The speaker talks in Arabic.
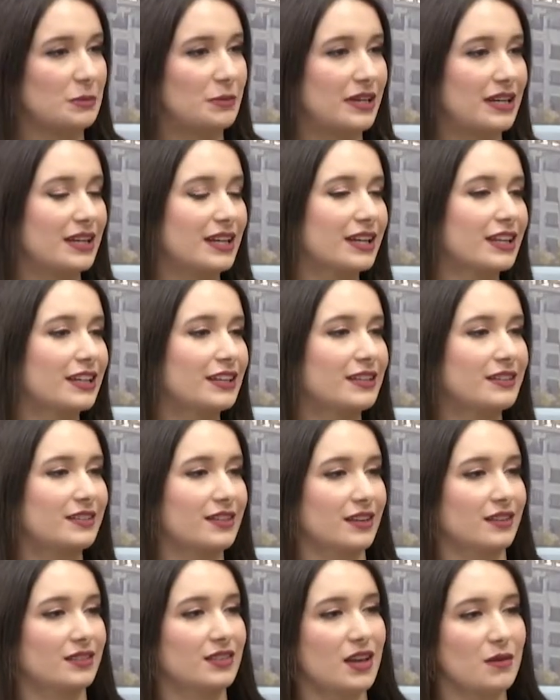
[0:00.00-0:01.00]
بلاك اللي
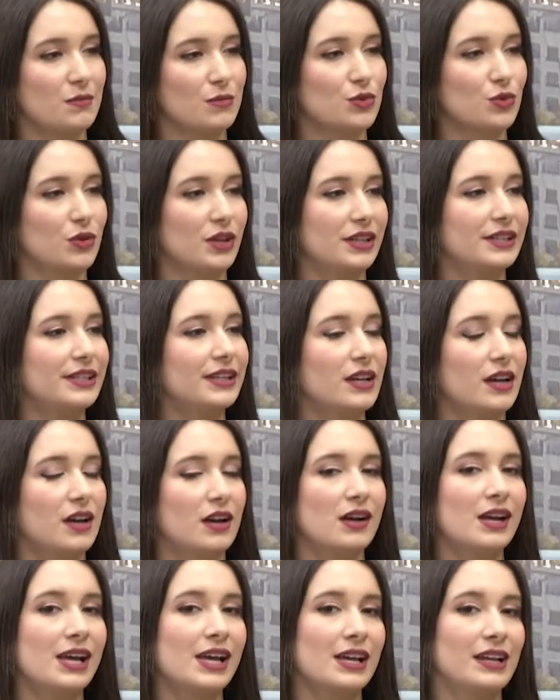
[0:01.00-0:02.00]
تعتمدوا
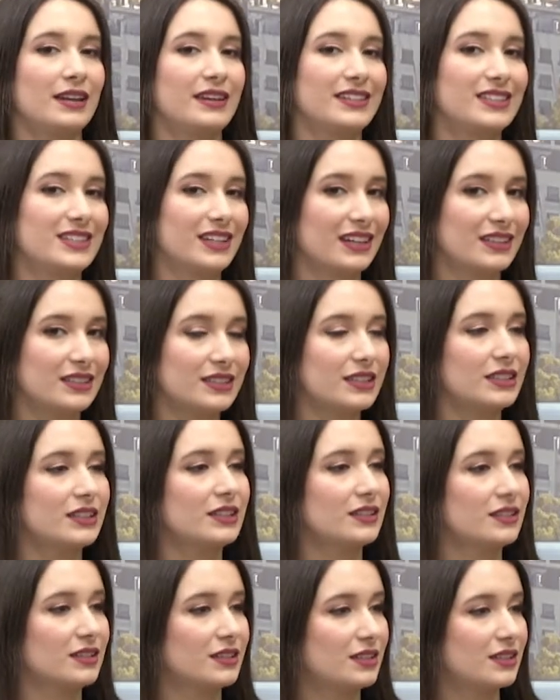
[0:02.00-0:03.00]
عليها
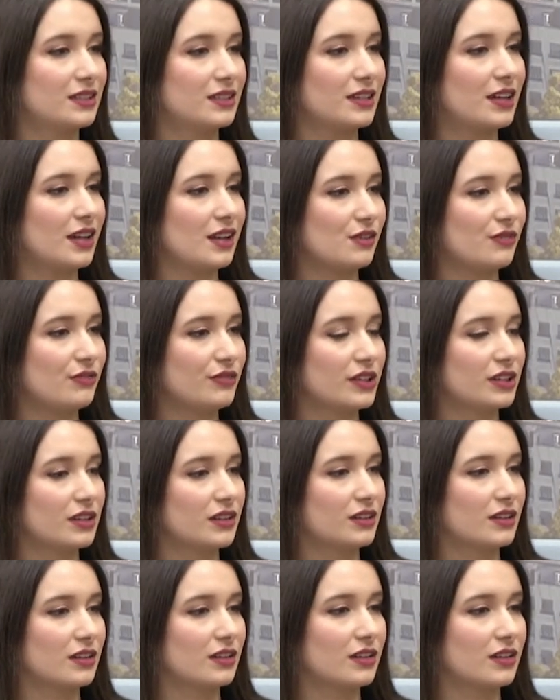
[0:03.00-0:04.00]
لتغيير آه،
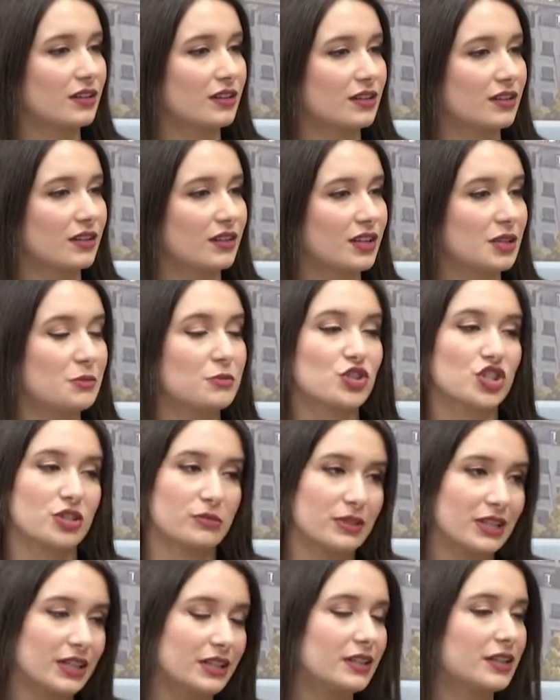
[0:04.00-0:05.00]
الفكر اللي ماشي
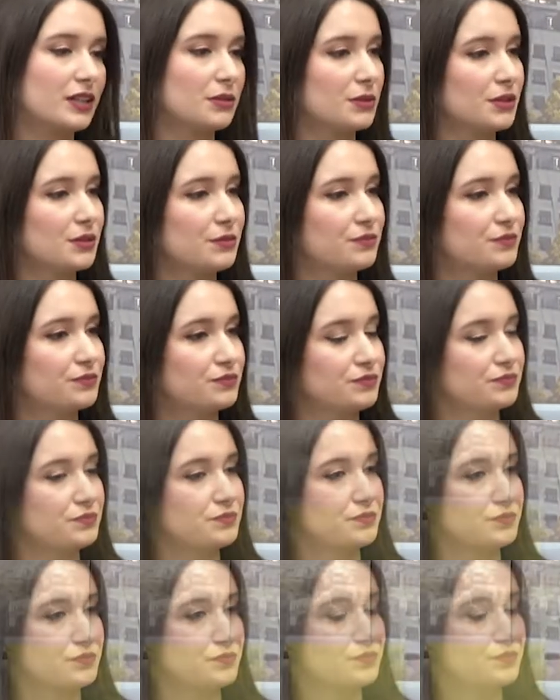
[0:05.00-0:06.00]
مليح دائما
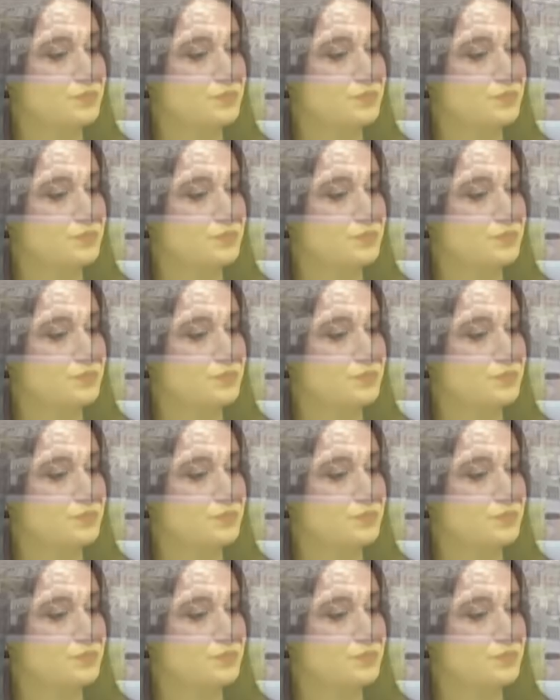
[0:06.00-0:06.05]
طبعا